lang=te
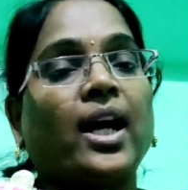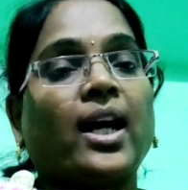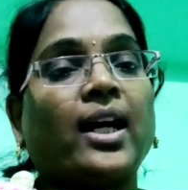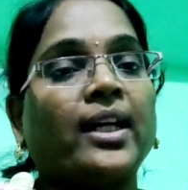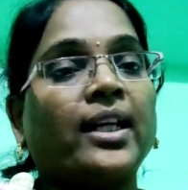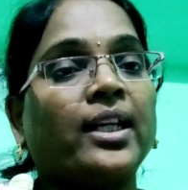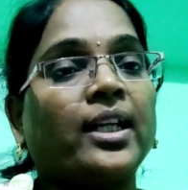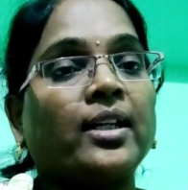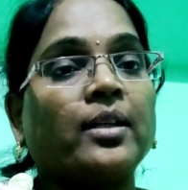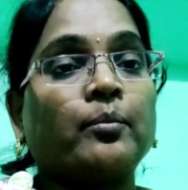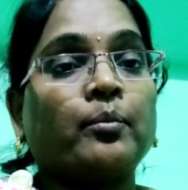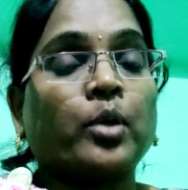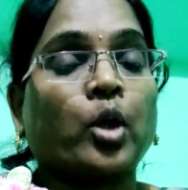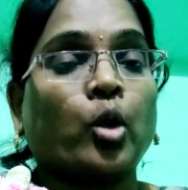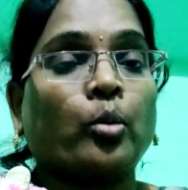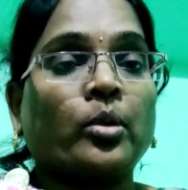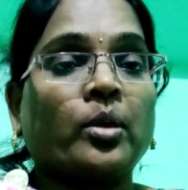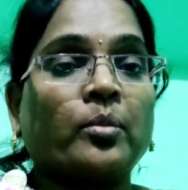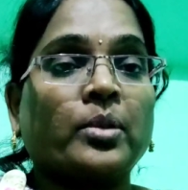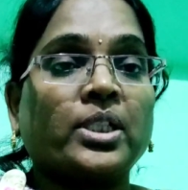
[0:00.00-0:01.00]
ఆయనే
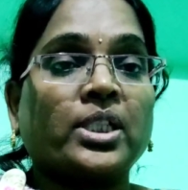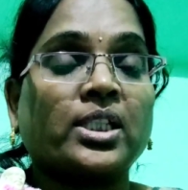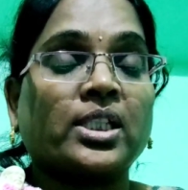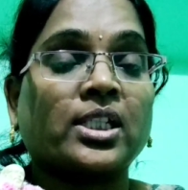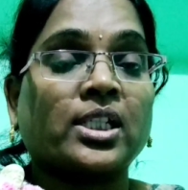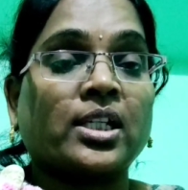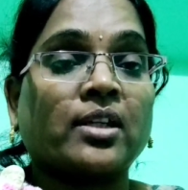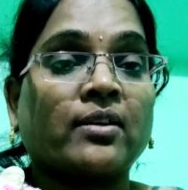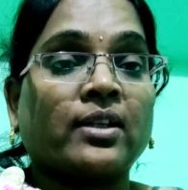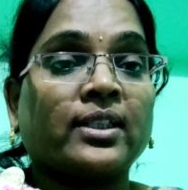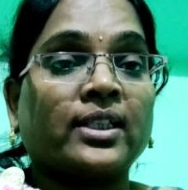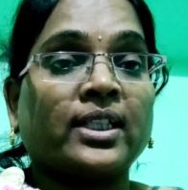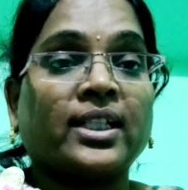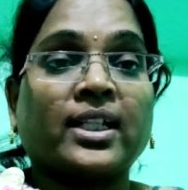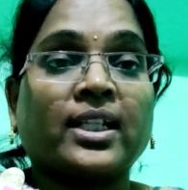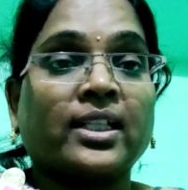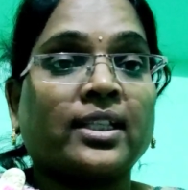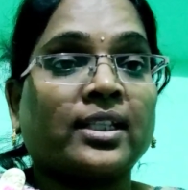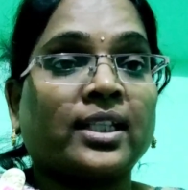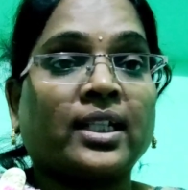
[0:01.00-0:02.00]
ప్రాబ్లం ఇచ్చిన
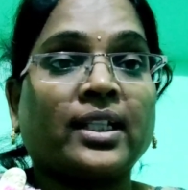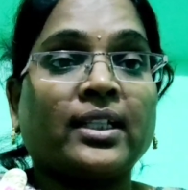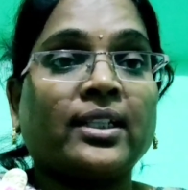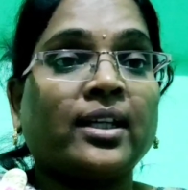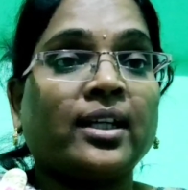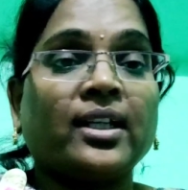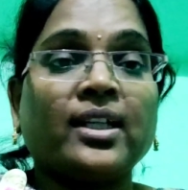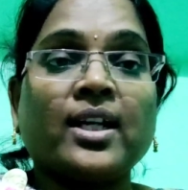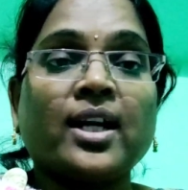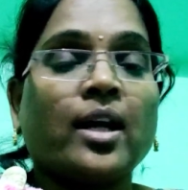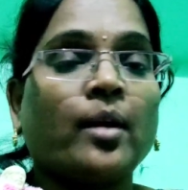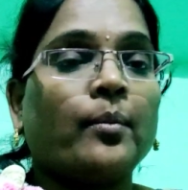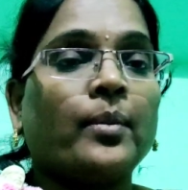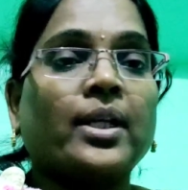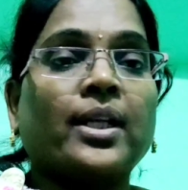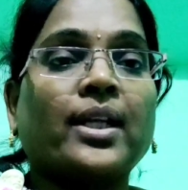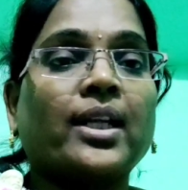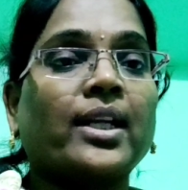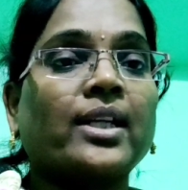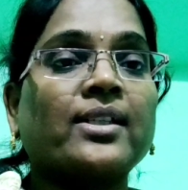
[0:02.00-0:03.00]
అతనికి తెలీదా
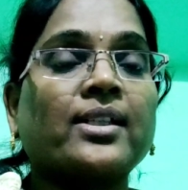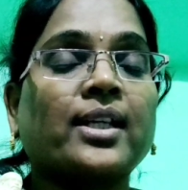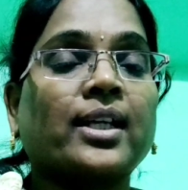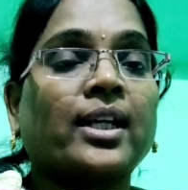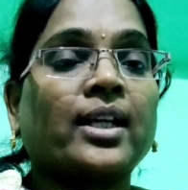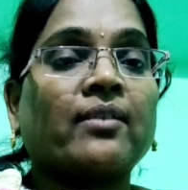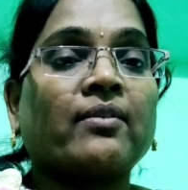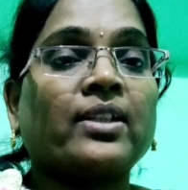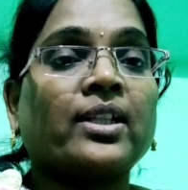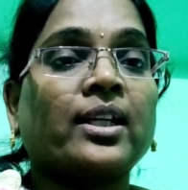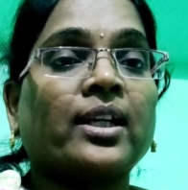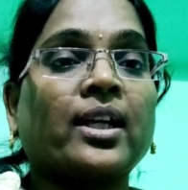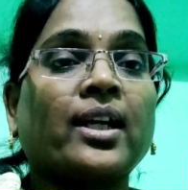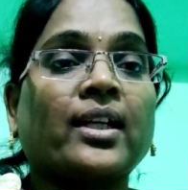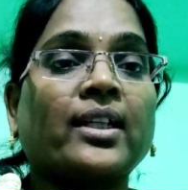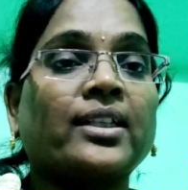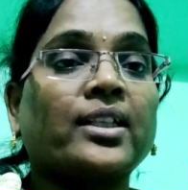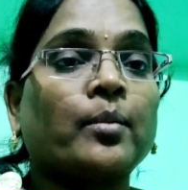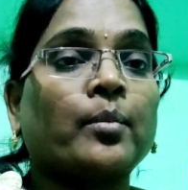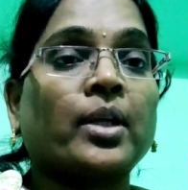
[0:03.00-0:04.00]
మనకి ఏ ఏ విధంగా
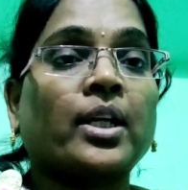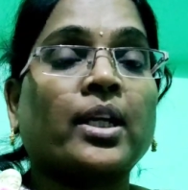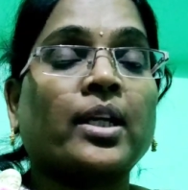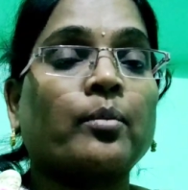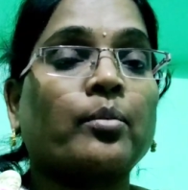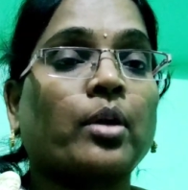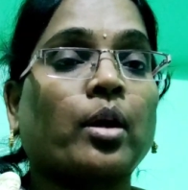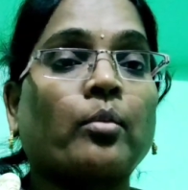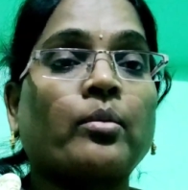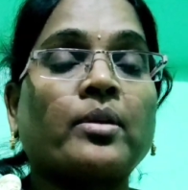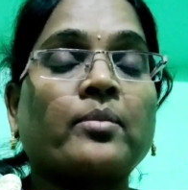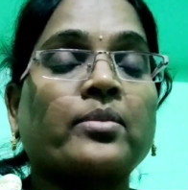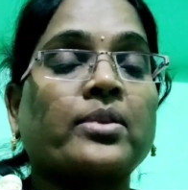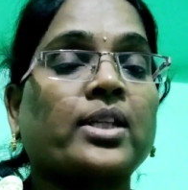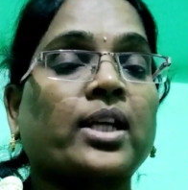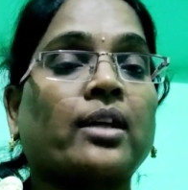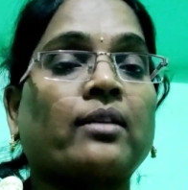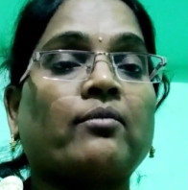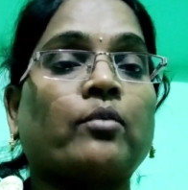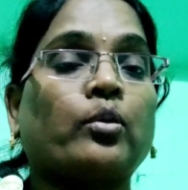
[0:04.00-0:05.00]
అయితే మనకి ప్రాబ్లం
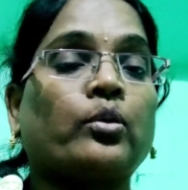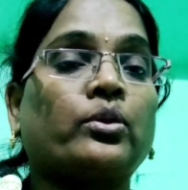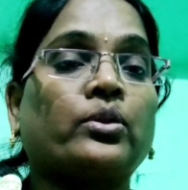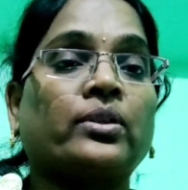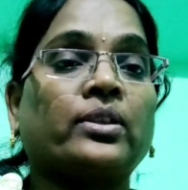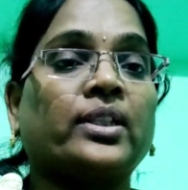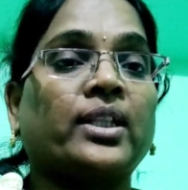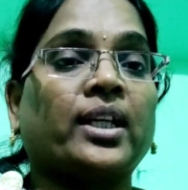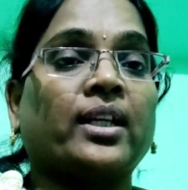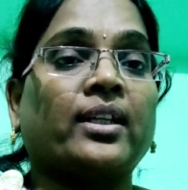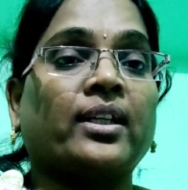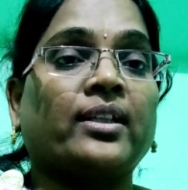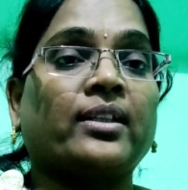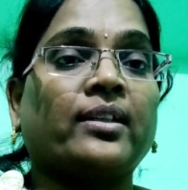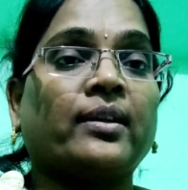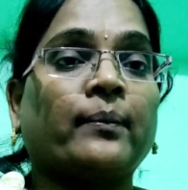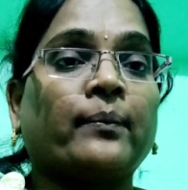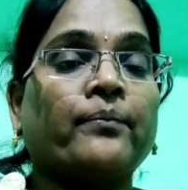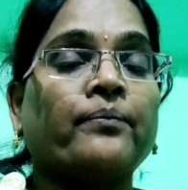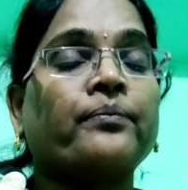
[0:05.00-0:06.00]
సాల్వ్ అవుతుంది
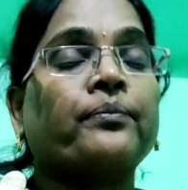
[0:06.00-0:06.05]
అనేది